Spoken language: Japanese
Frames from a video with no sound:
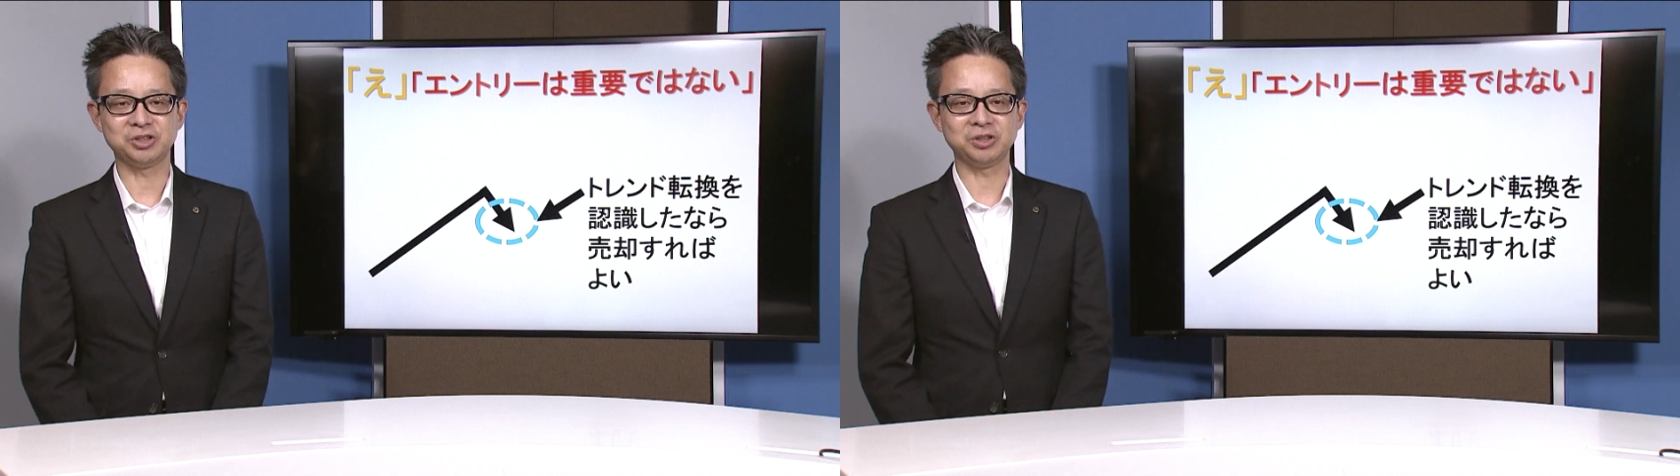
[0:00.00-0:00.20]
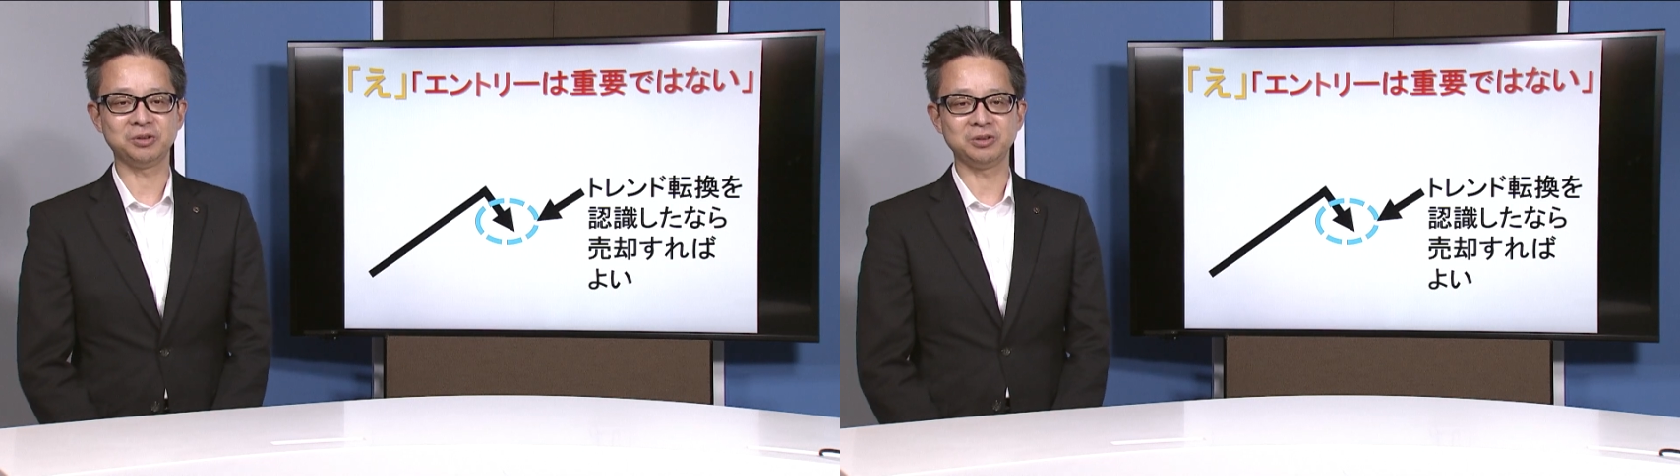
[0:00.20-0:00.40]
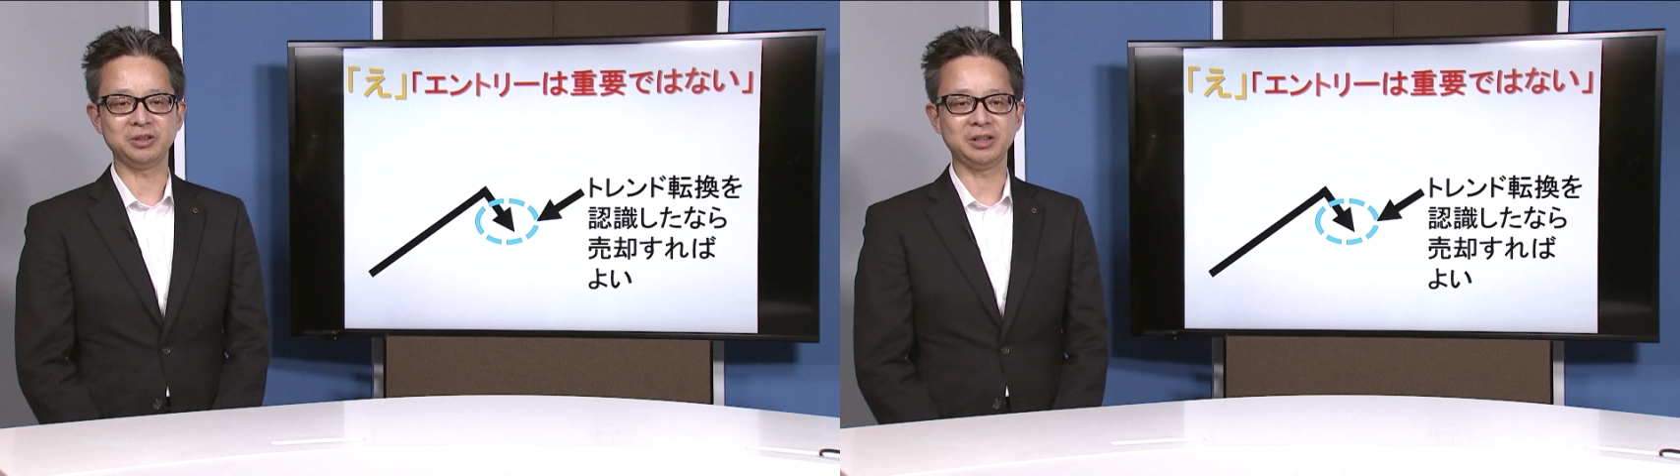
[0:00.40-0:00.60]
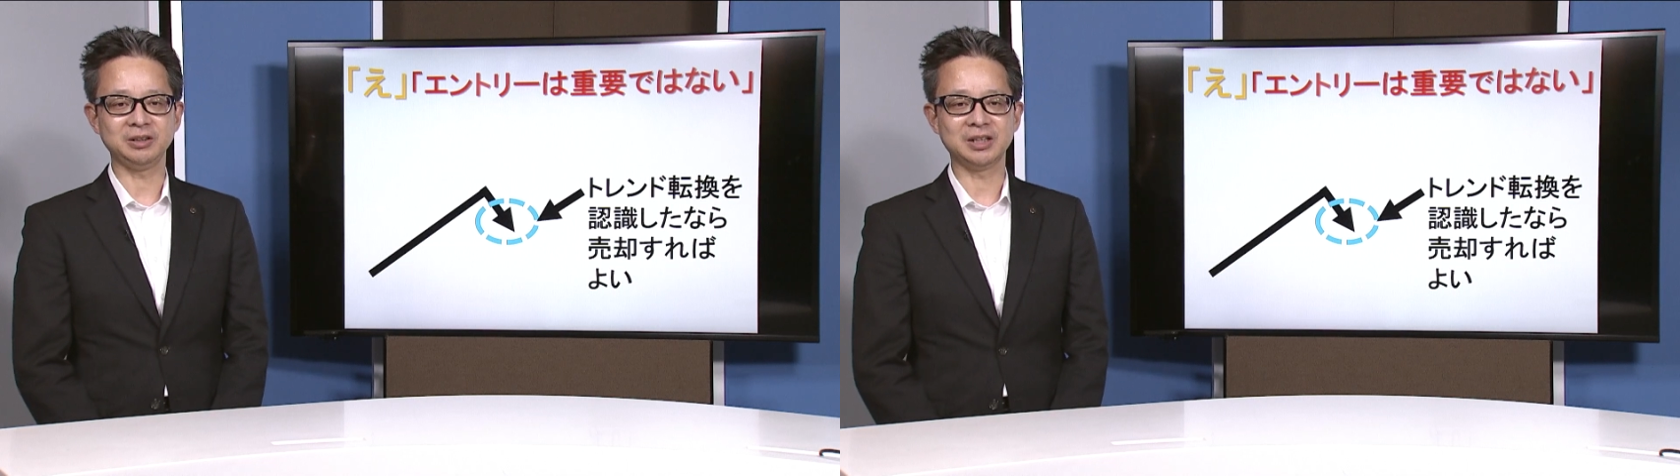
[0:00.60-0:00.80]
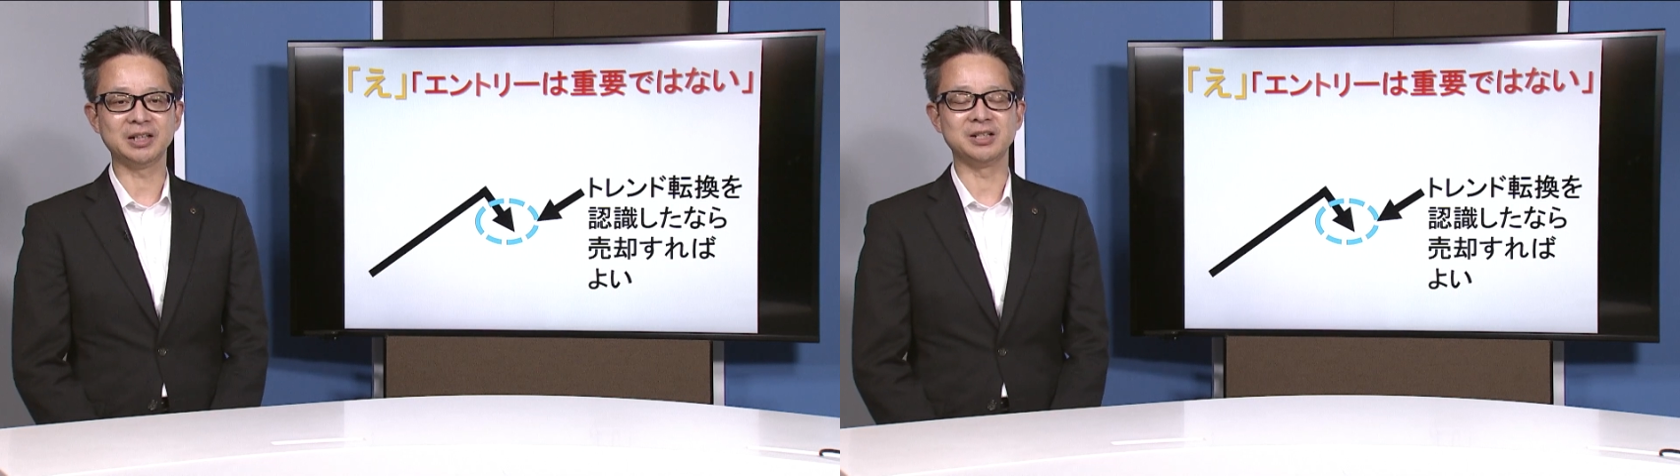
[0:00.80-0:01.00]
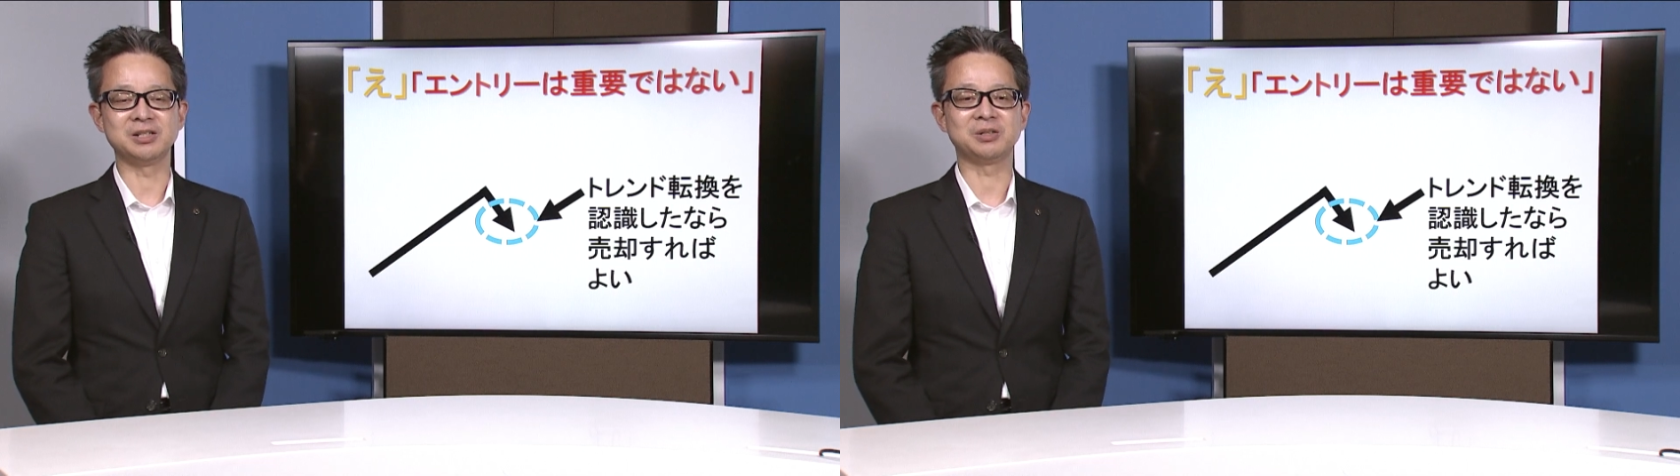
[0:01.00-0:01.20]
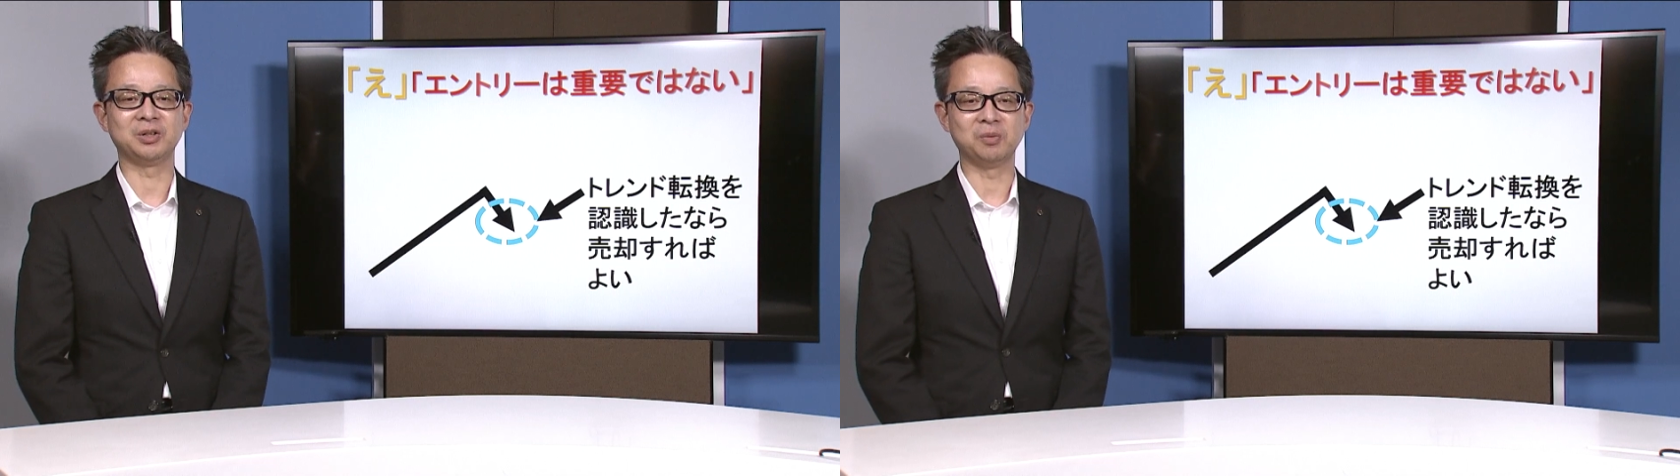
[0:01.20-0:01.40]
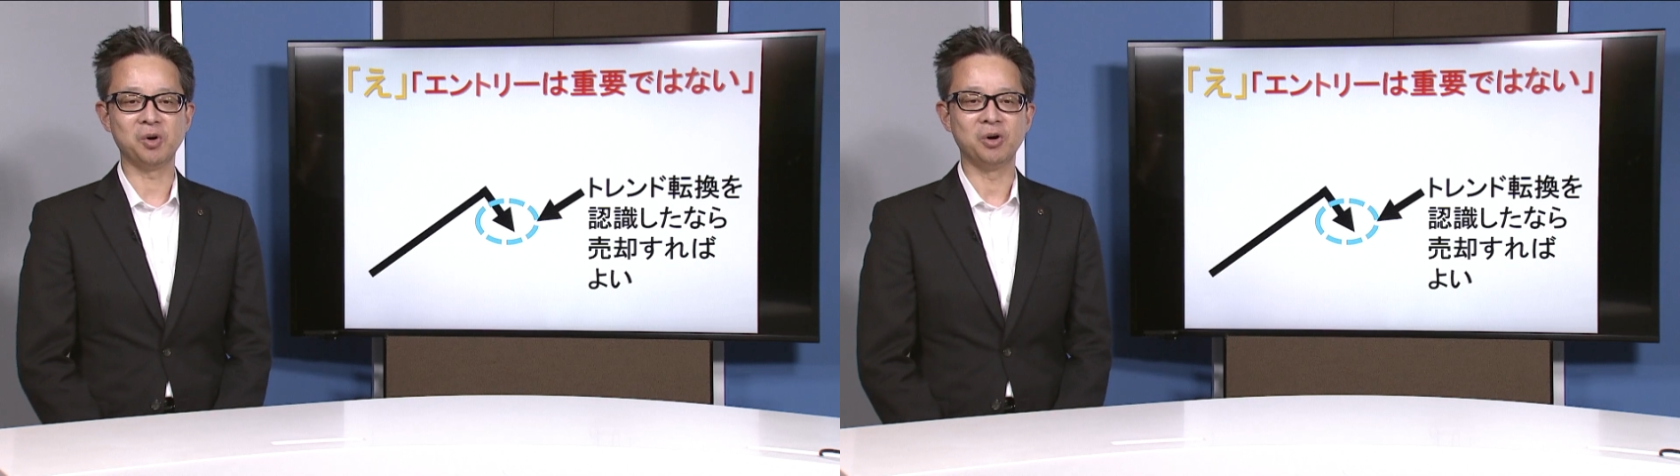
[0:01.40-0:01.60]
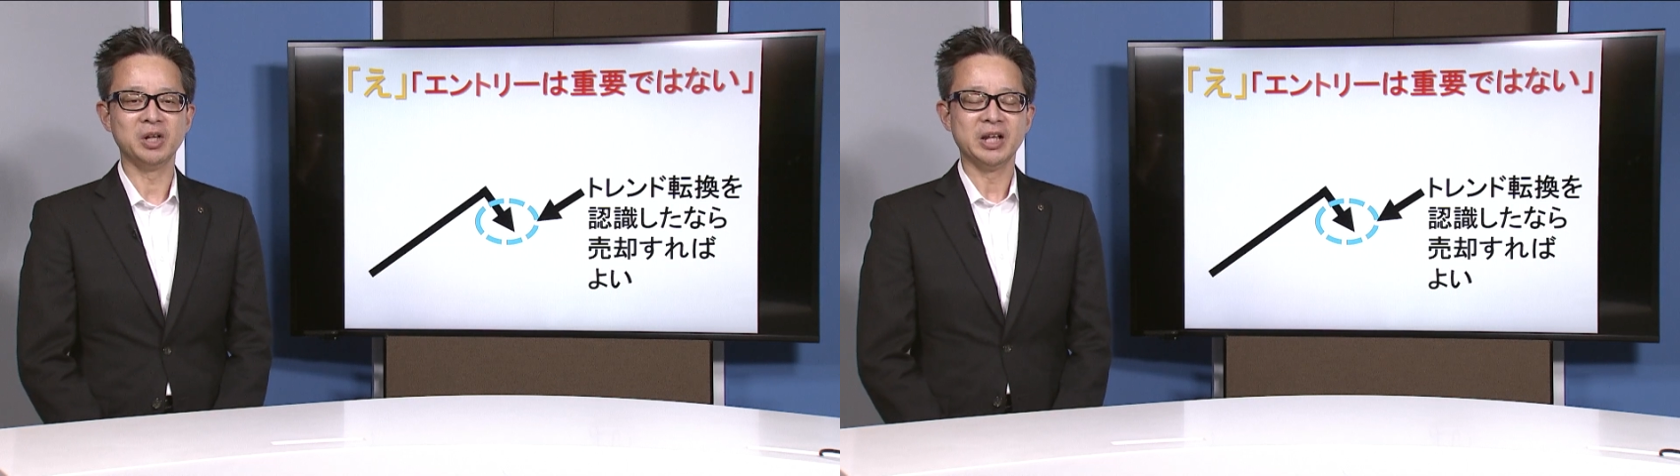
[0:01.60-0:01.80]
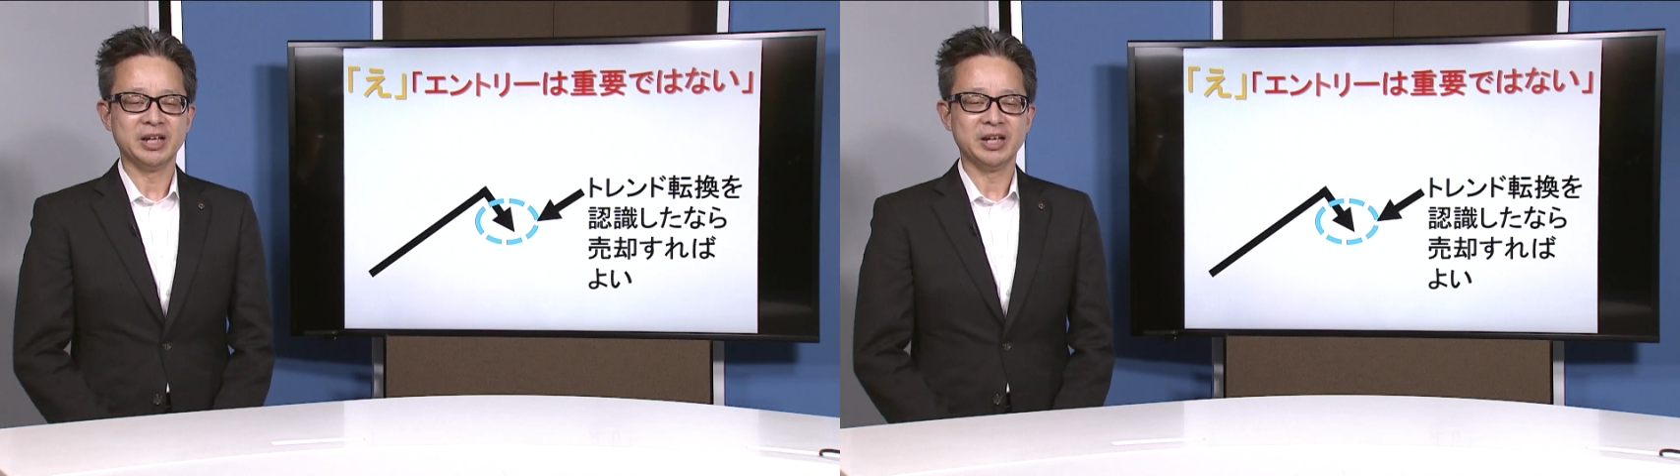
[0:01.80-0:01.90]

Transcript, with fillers: 持論なんですけども